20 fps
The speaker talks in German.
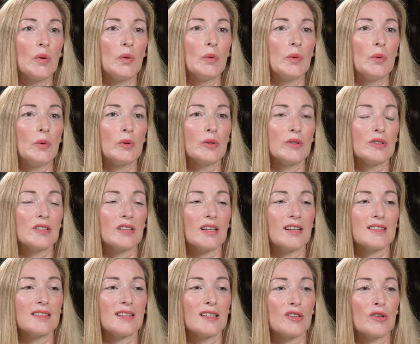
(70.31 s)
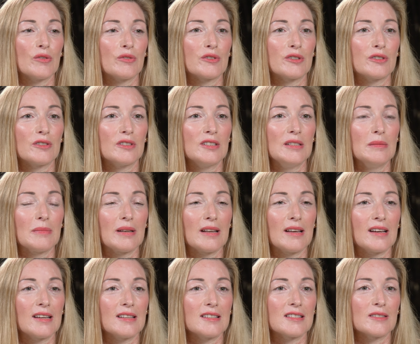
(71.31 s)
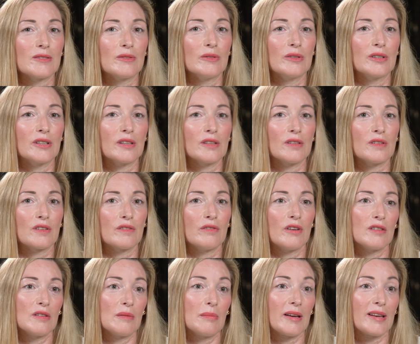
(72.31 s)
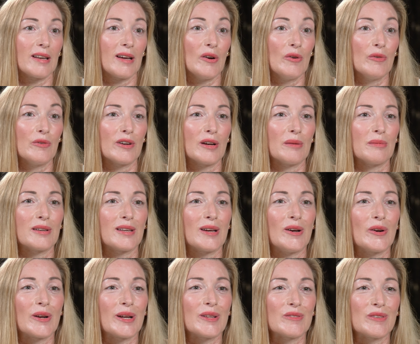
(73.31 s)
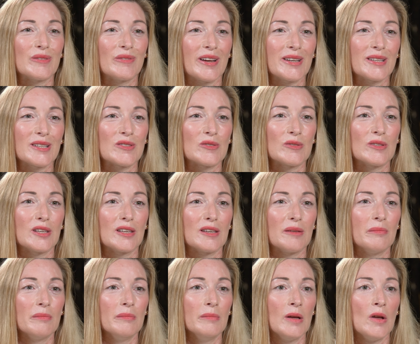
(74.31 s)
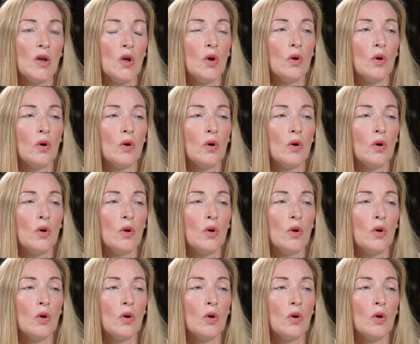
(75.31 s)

Und als Head of Teamleitung ist es quasi meine Aufgabe, da auch ganz viel weiterzugeben.